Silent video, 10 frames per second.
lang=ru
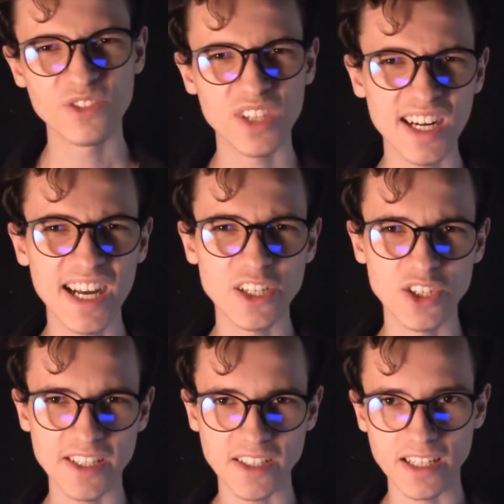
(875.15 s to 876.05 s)
Вторая
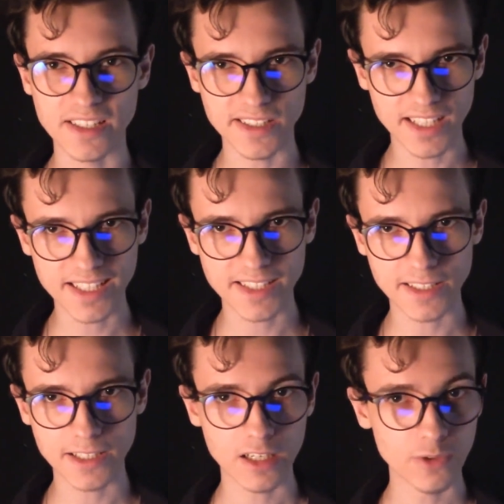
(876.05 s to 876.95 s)
часть
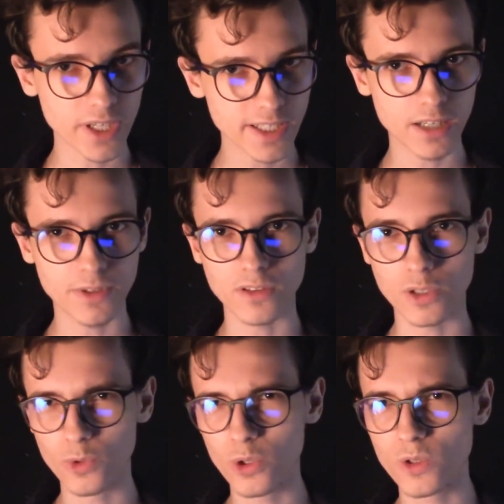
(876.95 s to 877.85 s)
алисизации, война в
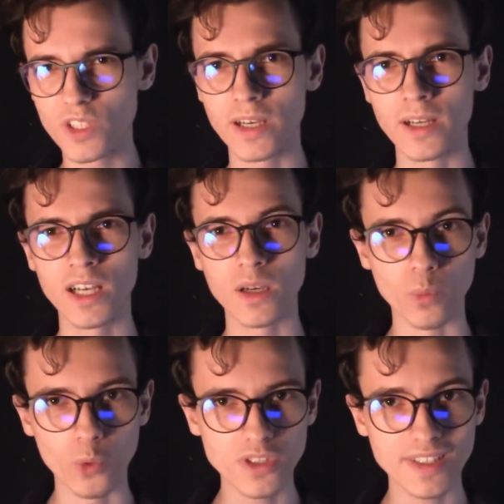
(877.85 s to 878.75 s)
Андерворлде,
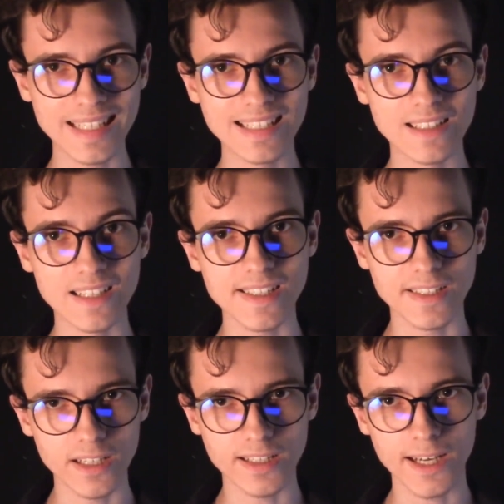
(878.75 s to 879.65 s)
будет
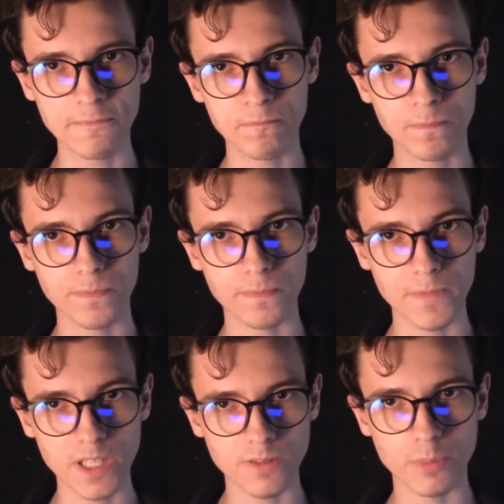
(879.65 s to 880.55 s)
разделена
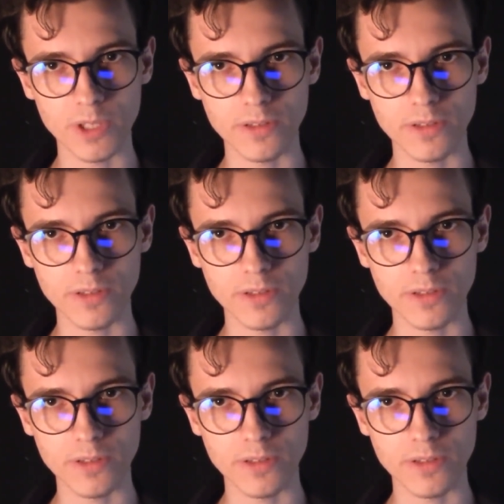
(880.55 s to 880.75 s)
на две